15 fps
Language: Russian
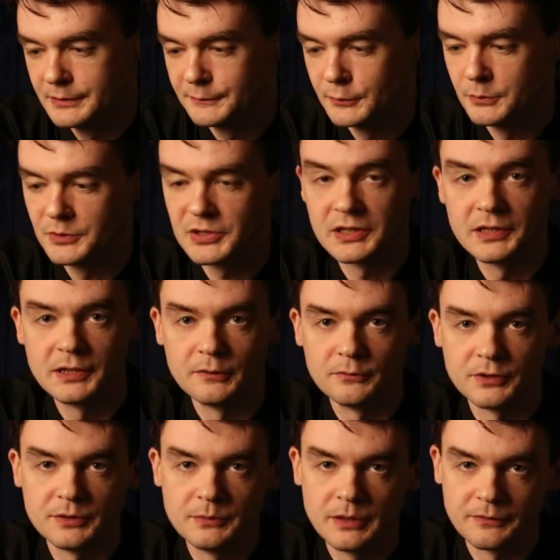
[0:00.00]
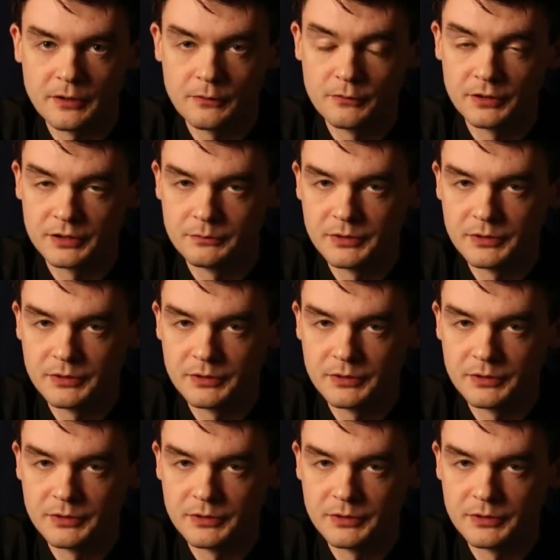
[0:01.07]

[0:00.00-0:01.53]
и в том числе у себя в какой-то